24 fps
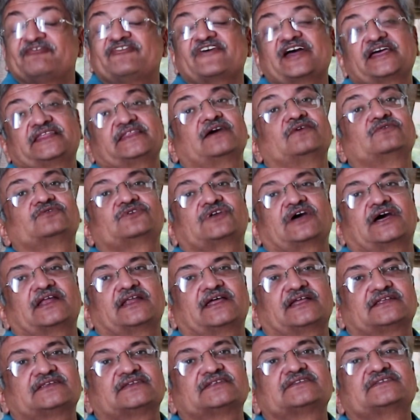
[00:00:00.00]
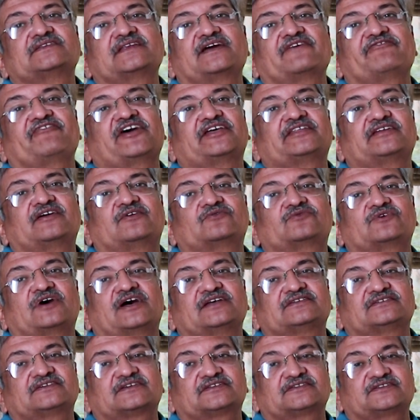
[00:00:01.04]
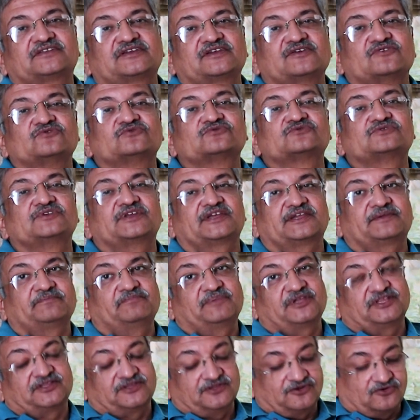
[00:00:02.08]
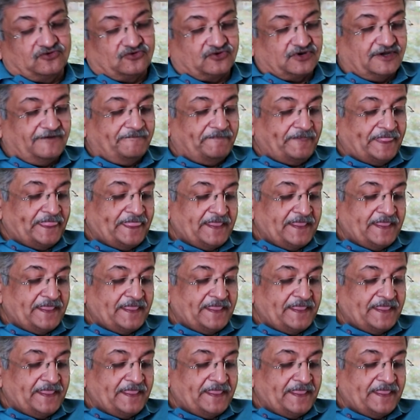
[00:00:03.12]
फ़ायदा उठाना है जितना फ़ायदा उठा सकते हैं उतना ही बेहतर होगा